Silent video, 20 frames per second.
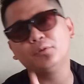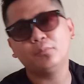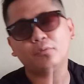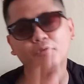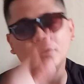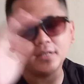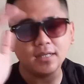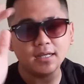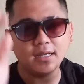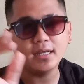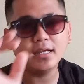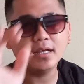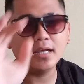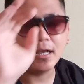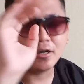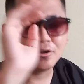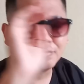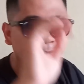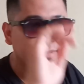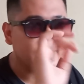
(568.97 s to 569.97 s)
pokoknya
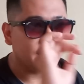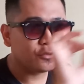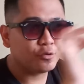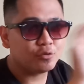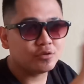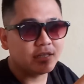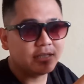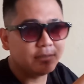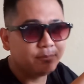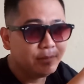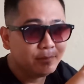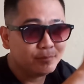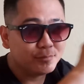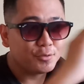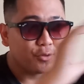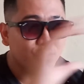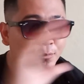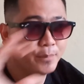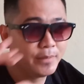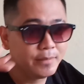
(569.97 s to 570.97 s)
aku pengen tulisannya BIM
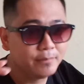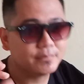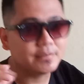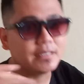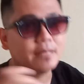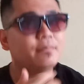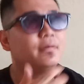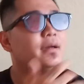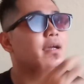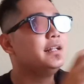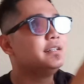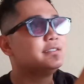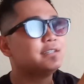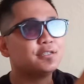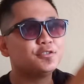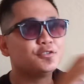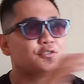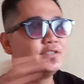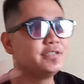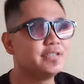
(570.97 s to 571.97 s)
Solo BIM sama El
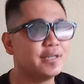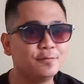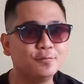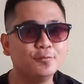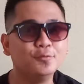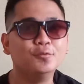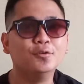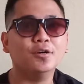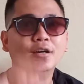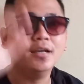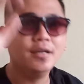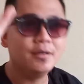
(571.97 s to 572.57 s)
Caso di Javu